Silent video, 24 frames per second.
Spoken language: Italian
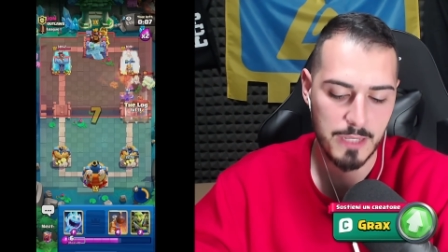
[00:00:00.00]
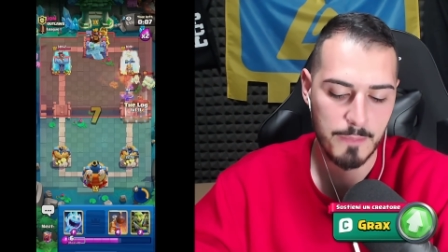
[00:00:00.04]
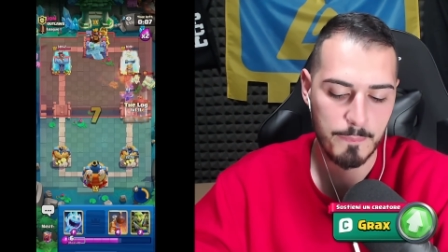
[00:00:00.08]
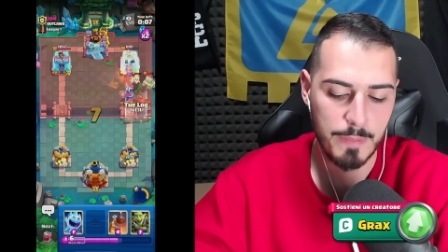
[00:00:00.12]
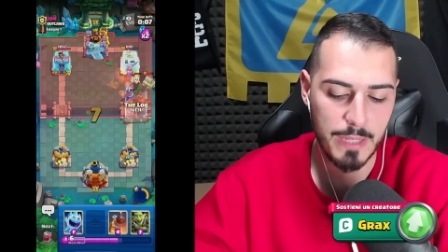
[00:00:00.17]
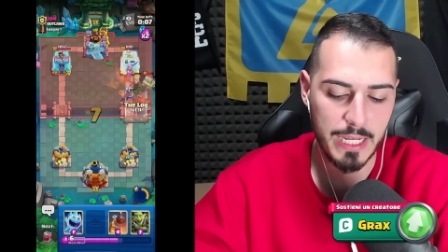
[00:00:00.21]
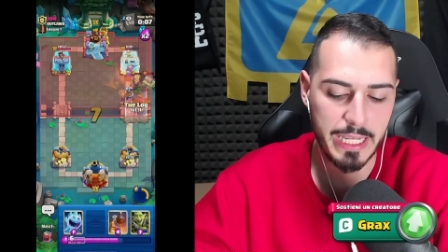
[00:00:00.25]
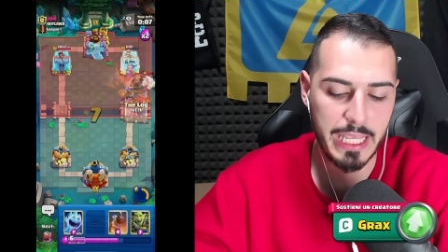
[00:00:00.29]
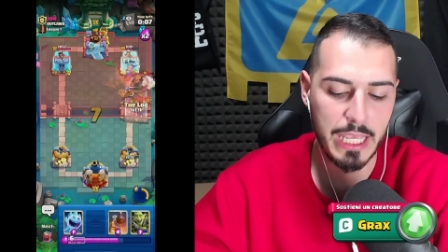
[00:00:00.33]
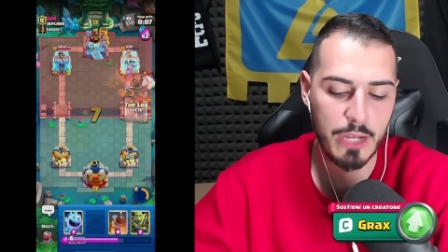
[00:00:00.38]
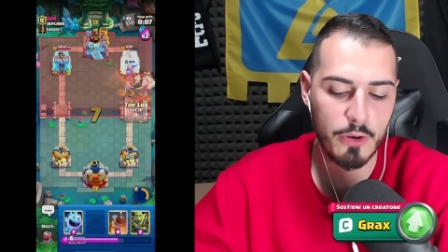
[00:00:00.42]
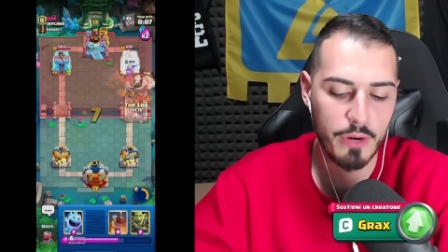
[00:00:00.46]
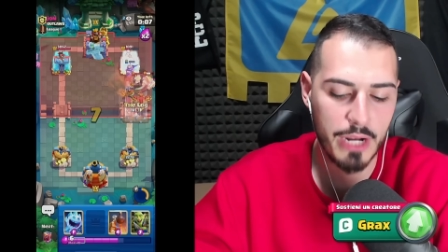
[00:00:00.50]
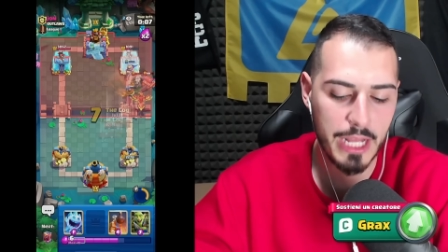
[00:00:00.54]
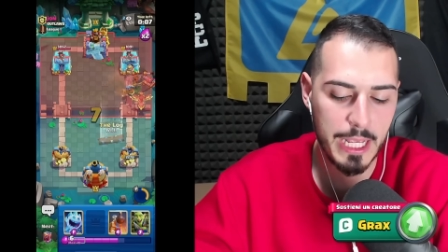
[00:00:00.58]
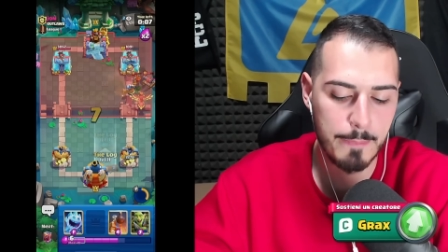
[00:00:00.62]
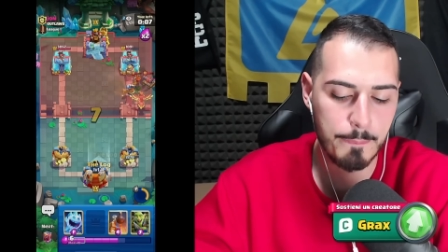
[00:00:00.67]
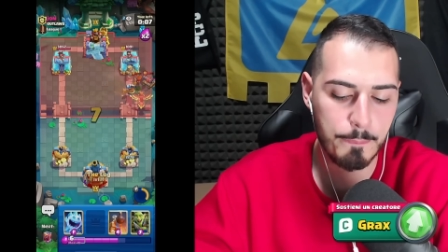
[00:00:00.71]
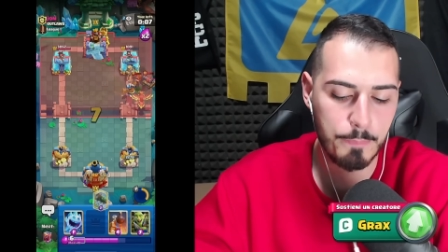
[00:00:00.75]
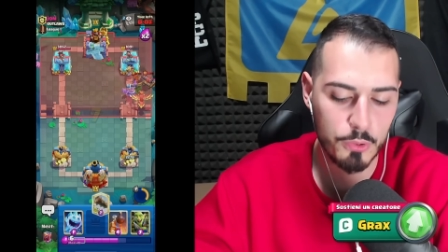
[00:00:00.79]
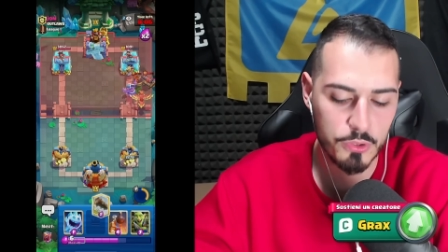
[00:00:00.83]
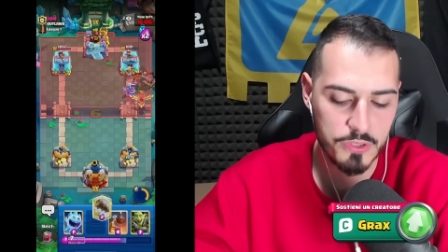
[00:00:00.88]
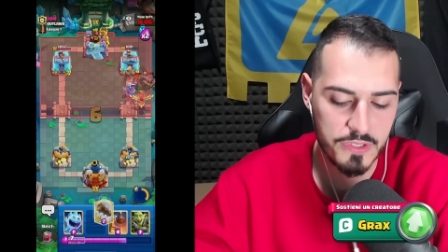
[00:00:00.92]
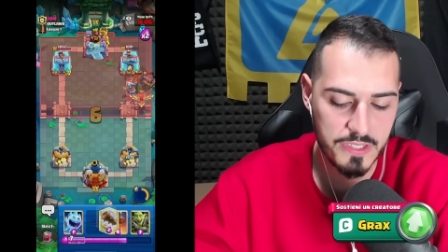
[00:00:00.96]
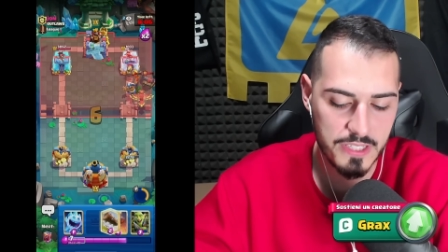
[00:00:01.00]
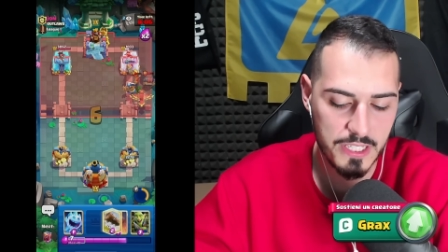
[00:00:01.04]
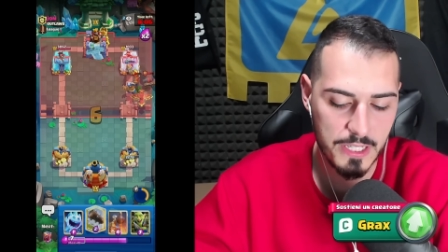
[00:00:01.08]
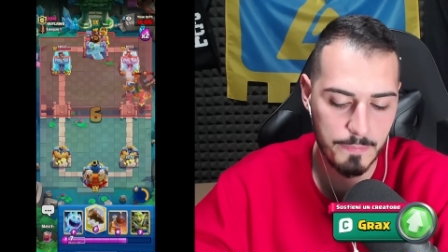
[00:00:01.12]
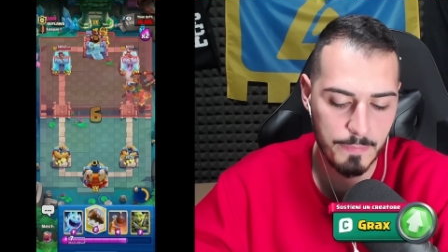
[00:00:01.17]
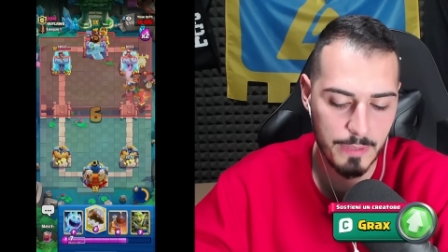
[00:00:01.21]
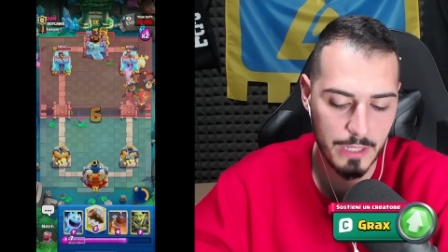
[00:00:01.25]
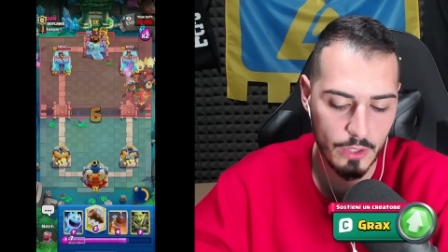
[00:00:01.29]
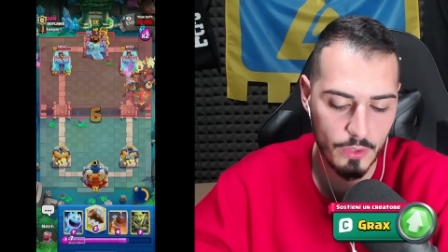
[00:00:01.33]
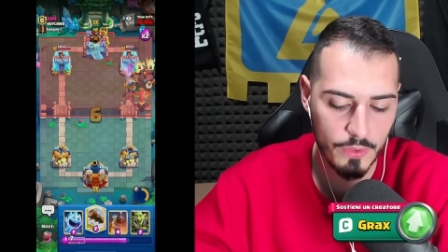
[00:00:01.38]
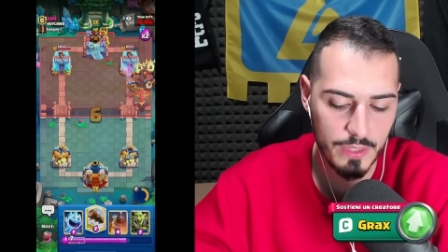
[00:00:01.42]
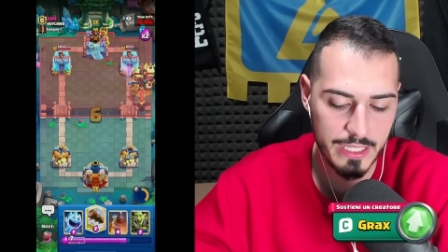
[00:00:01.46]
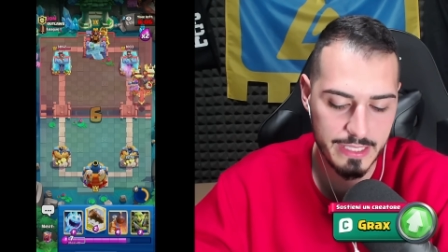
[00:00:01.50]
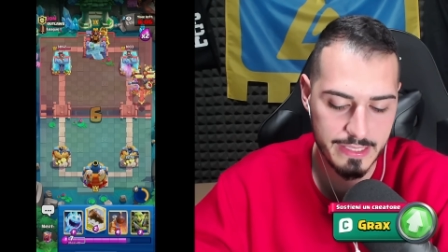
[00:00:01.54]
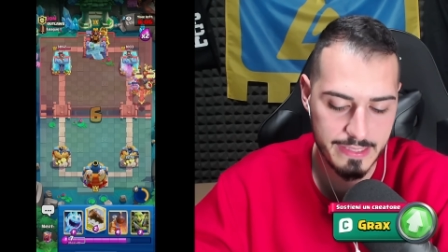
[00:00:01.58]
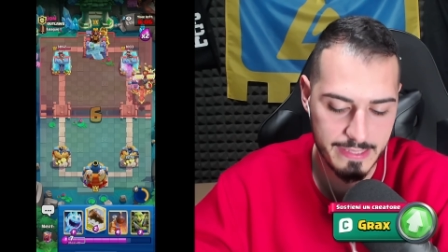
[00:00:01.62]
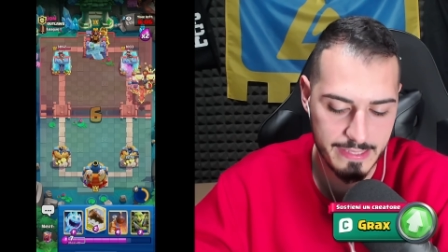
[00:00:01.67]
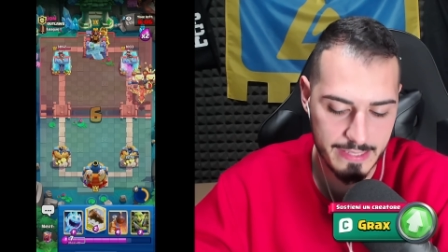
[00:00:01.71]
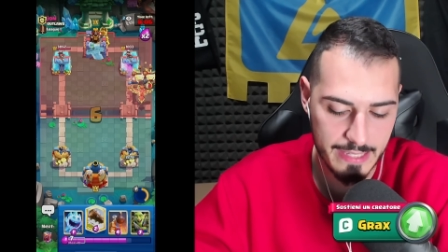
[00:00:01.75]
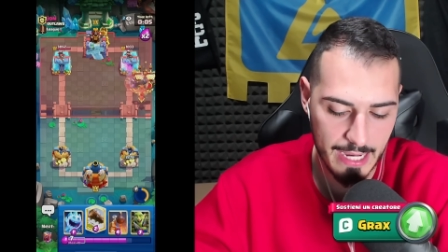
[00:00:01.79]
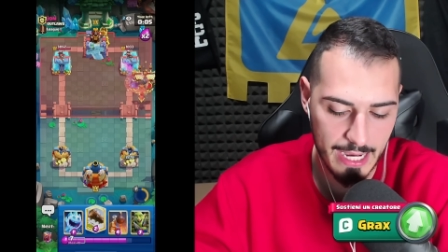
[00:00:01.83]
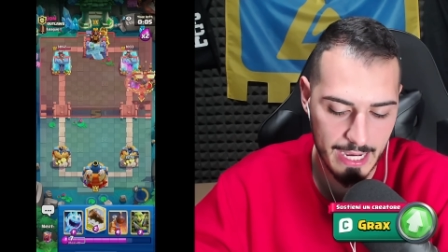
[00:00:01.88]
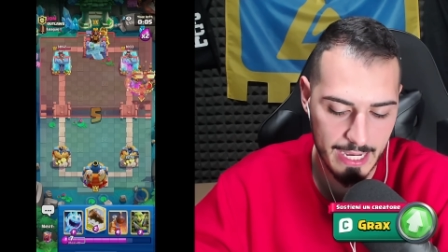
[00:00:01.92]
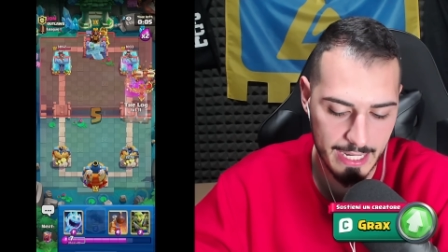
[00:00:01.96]
Perché non è impossibile da
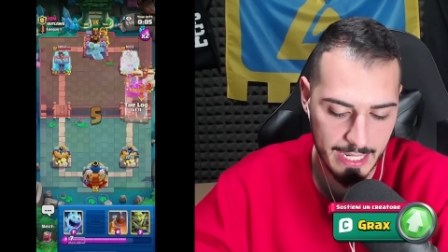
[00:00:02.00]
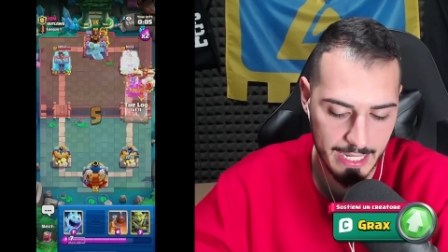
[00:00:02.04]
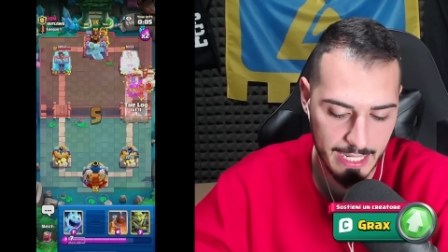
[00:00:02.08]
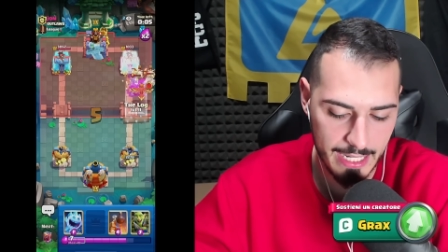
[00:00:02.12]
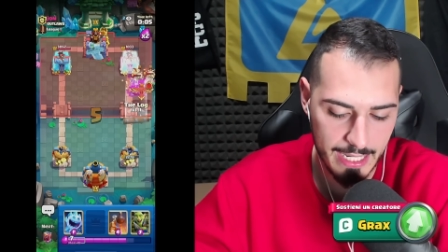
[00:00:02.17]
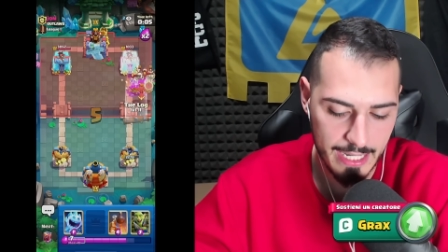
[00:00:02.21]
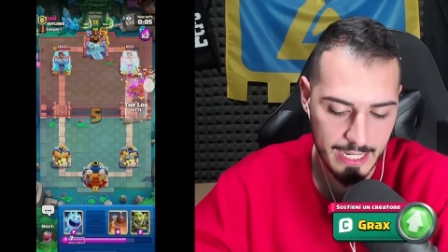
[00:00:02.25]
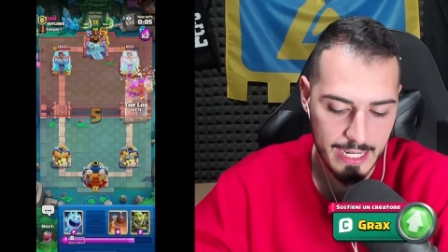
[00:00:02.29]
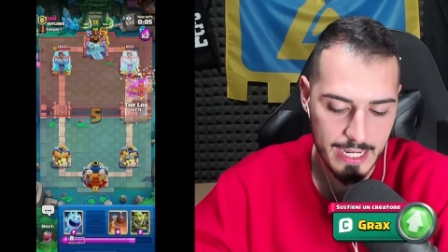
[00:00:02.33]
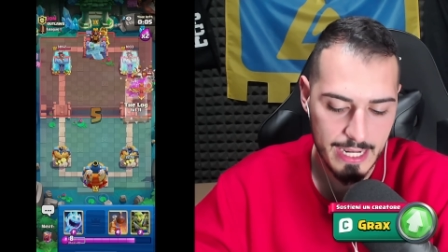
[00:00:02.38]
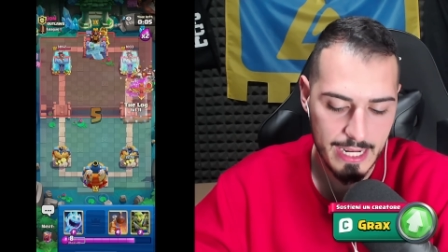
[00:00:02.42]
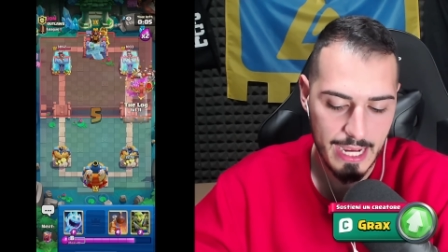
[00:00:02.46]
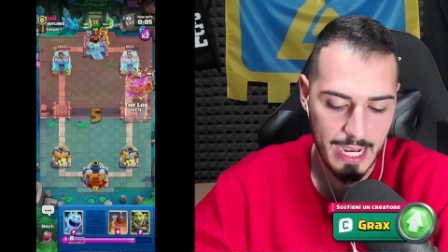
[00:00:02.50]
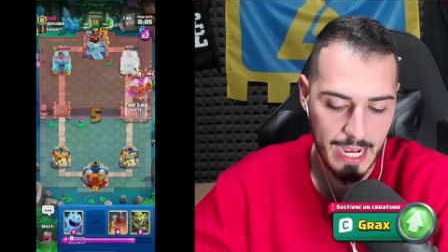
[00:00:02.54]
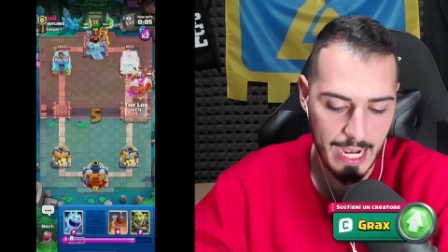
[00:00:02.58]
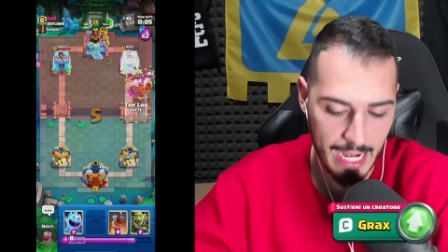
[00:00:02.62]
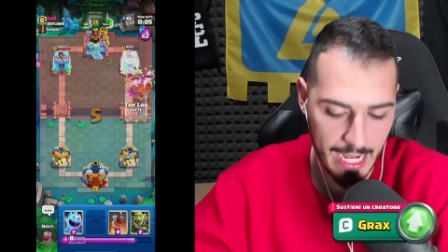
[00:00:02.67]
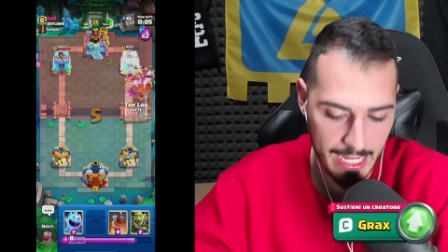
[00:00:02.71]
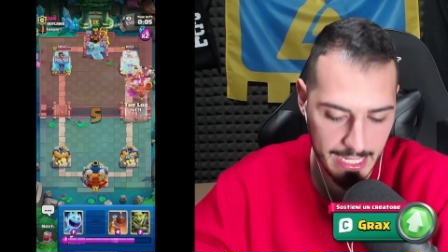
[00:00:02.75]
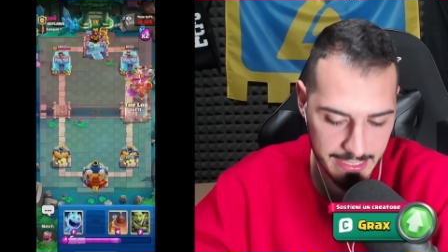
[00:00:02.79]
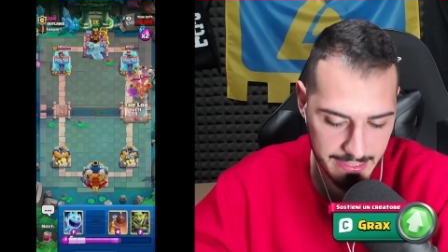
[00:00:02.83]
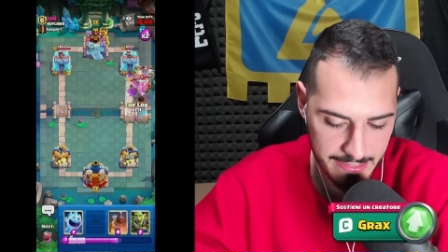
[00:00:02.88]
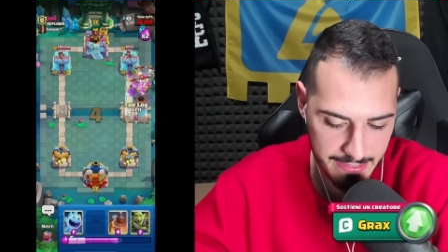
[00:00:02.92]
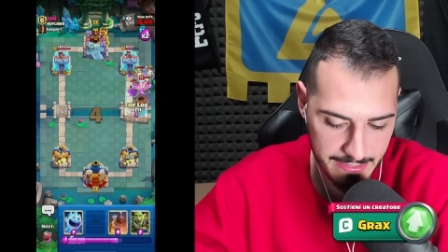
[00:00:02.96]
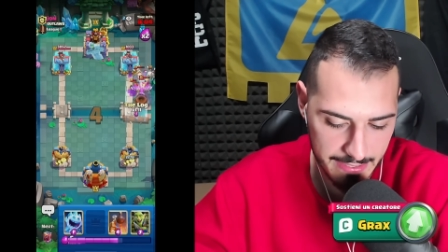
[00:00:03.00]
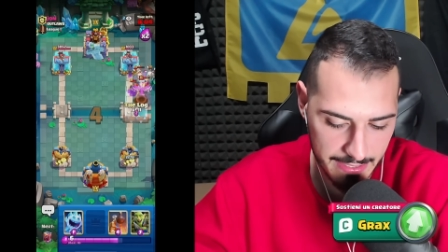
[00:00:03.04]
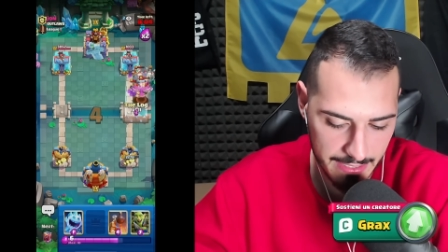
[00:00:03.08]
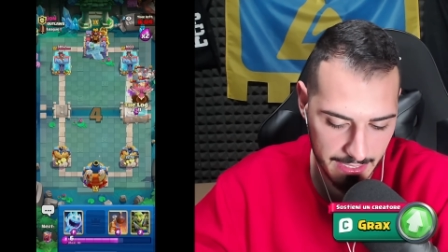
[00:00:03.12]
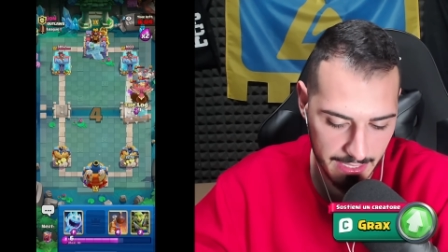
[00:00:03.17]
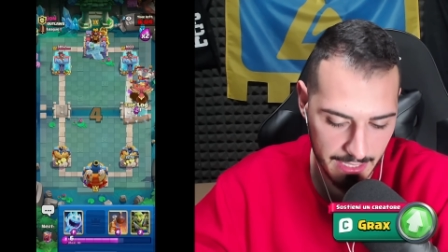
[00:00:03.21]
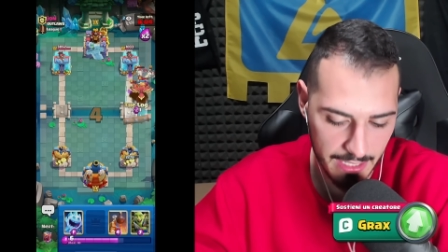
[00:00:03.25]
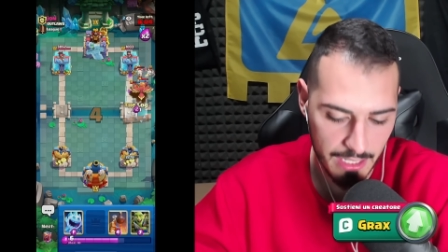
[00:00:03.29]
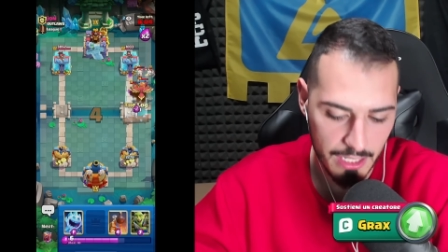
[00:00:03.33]
utilizzare Anzi